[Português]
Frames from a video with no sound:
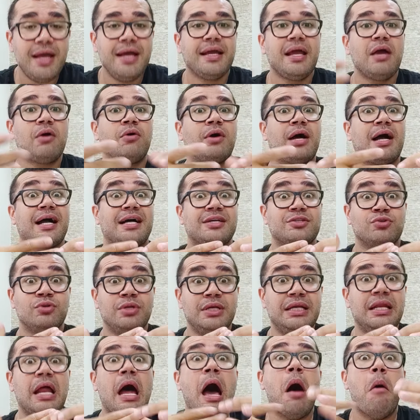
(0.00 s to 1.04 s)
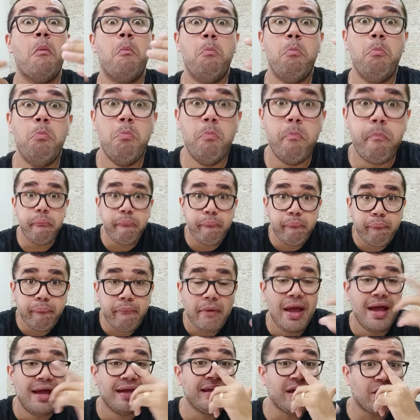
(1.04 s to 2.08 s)
Quer colocar gasolina?
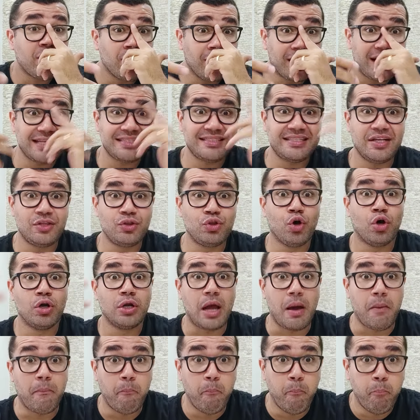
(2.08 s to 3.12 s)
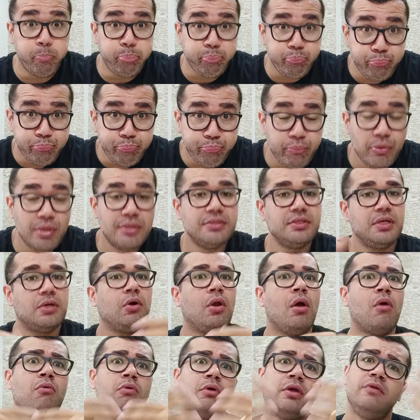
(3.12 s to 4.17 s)
Quer colocar acetona? Você
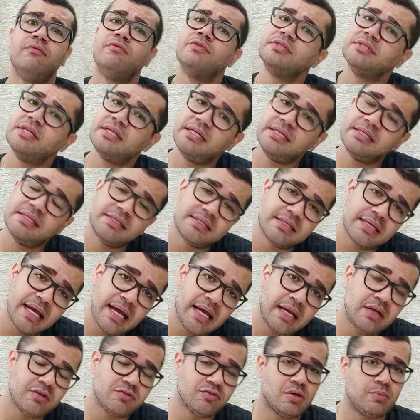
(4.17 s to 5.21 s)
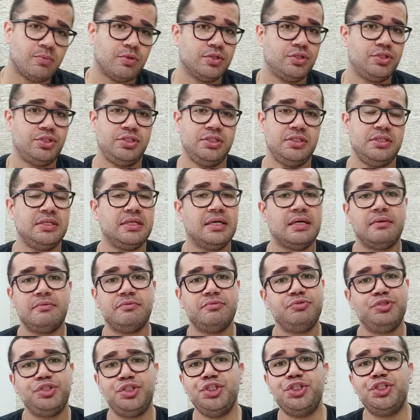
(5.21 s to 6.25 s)
coloca o que você quiser na sua motinha,
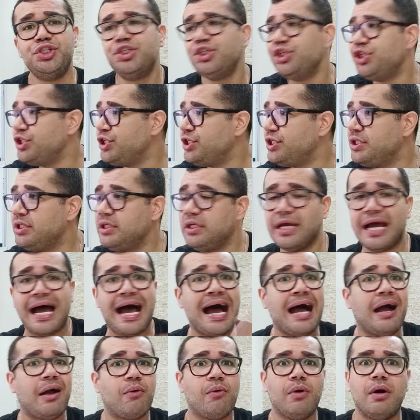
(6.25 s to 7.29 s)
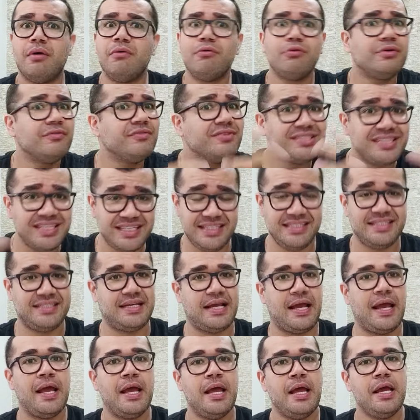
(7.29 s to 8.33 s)
xixi, água, o que você
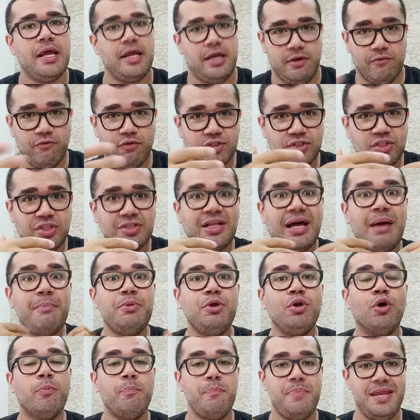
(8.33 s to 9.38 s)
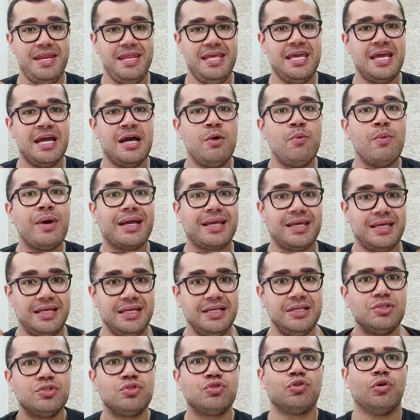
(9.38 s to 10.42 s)
quiser. Eu vou só dar a minha opinião
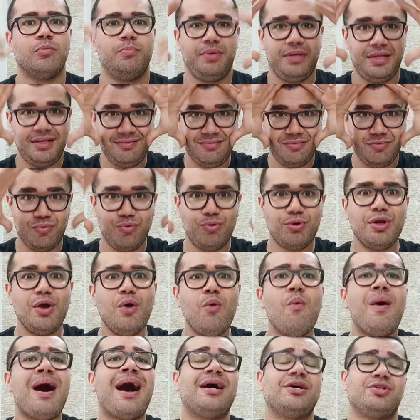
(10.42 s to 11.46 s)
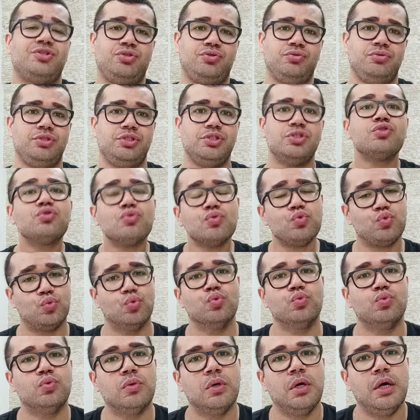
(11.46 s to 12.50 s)
aqui sobre o que eu acho disso
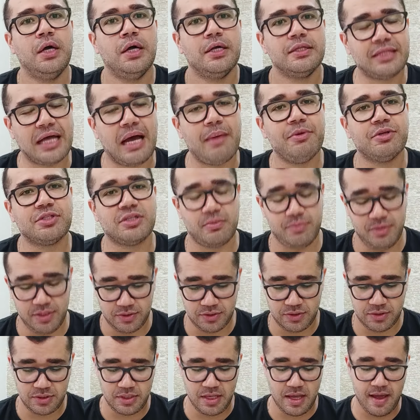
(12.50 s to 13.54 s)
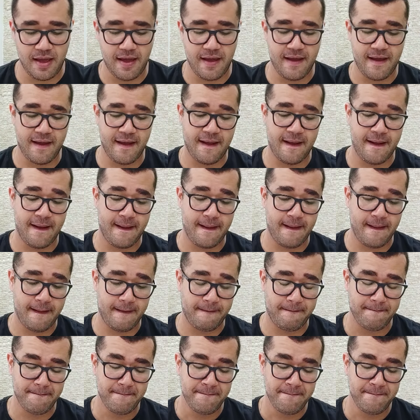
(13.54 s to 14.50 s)
tudo, tá, meus amigos? É...